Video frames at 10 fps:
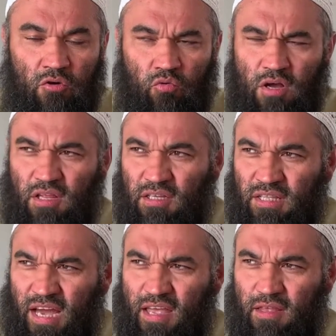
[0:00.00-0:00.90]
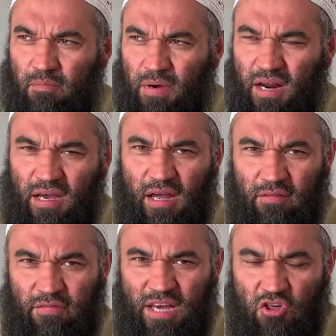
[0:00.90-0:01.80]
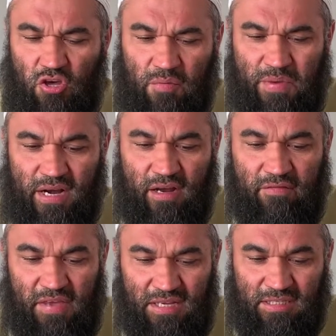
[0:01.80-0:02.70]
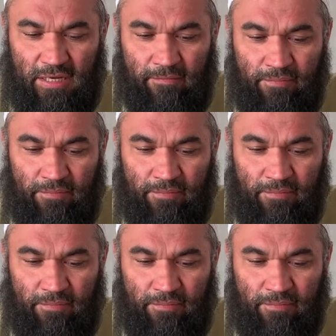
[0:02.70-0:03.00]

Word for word: О Аллах, дай нам баракат в наших мирах веса.